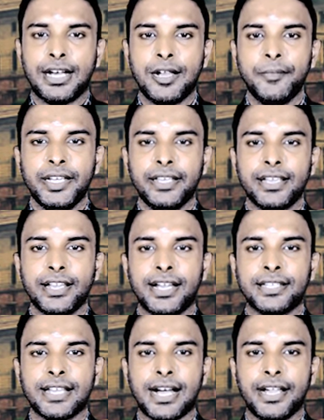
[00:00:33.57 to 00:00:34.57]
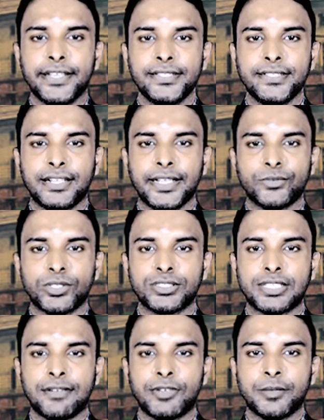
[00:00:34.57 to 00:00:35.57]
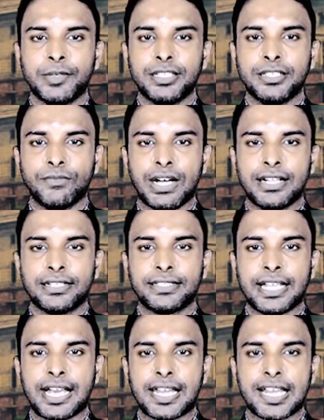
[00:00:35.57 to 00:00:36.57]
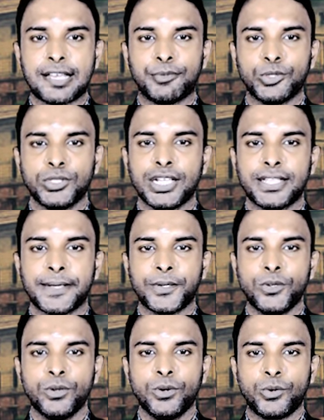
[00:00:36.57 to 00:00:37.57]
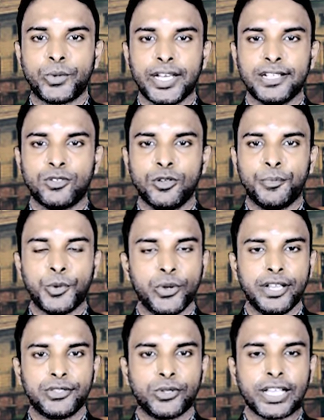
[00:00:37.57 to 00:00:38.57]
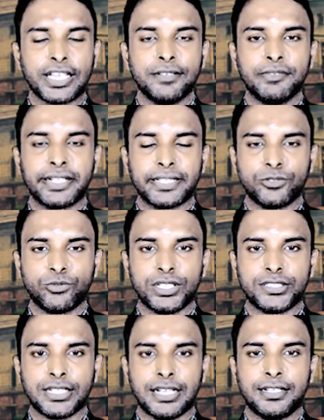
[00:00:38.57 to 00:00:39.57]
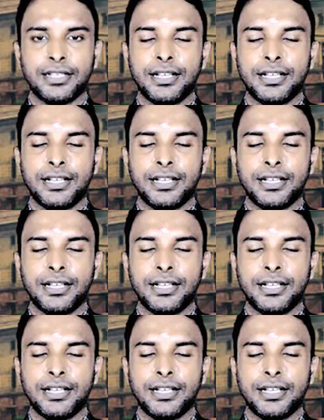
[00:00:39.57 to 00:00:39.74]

ஆர்மேனியா அந்த ஆயுதங்களை ரஷ்யாவிடமிருந்து வாங்க தயாரான போது அதற்குள் உக்ரைனுக்குள் போரை தொடங்கிவிட்டது ரஷ்யா